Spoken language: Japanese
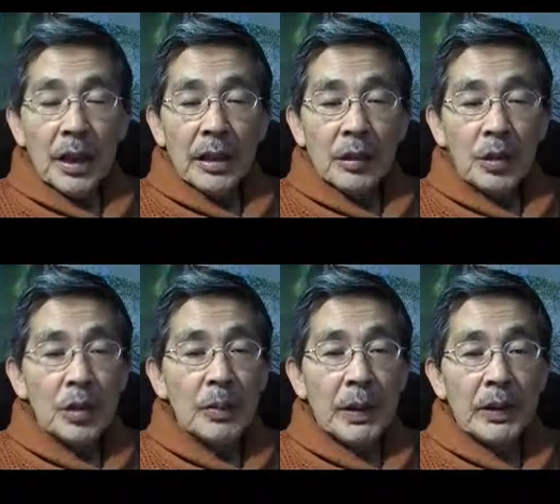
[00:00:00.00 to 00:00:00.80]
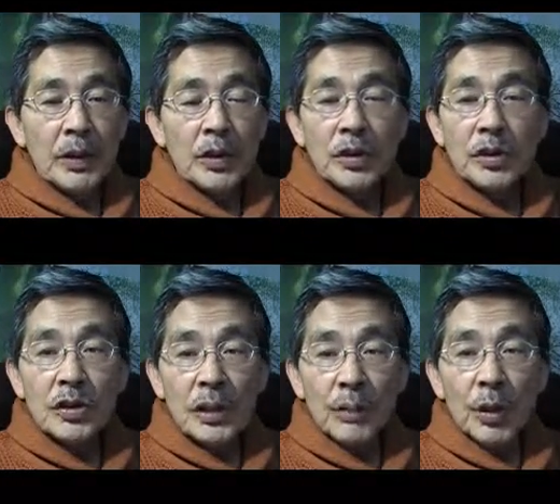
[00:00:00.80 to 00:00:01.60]
あの50%ず
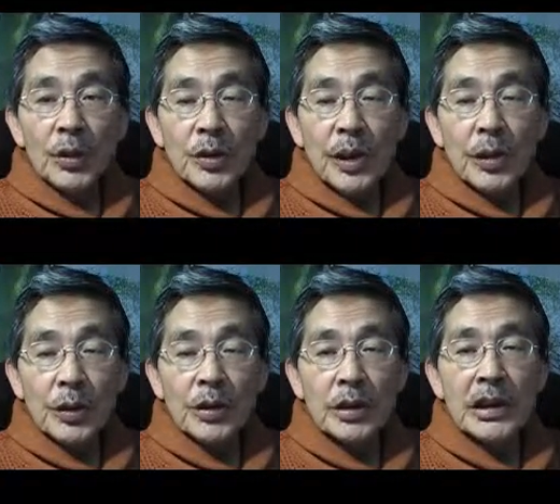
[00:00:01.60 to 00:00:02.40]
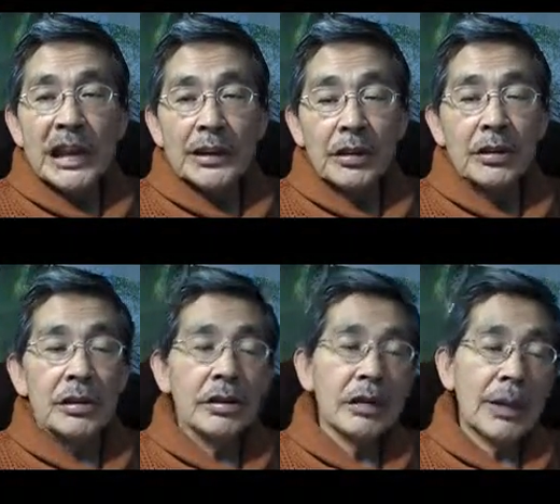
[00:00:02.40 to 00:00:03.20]
つで平等なのよっていう言い方す
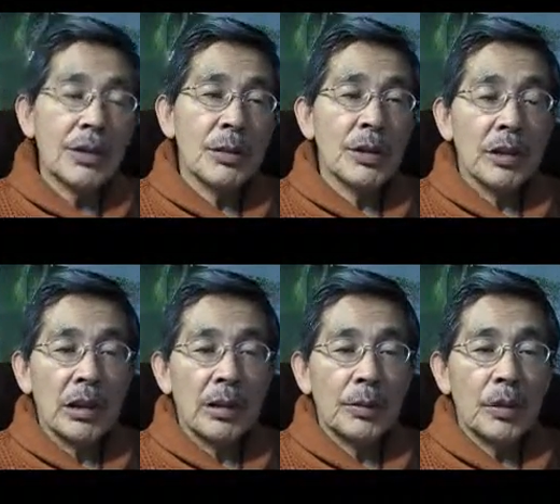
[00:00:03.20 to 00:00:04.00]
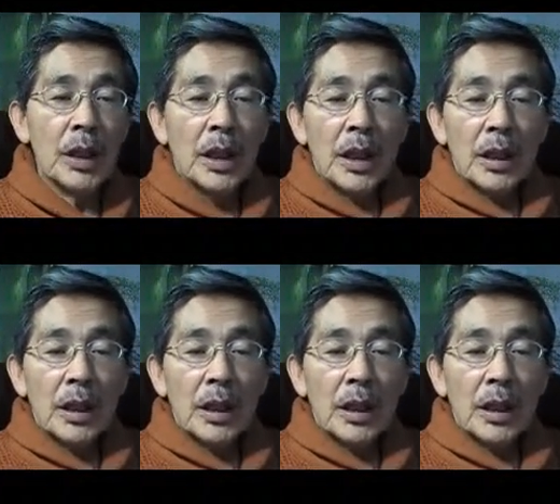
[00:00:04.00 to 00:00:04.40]
るかもしれませんけども、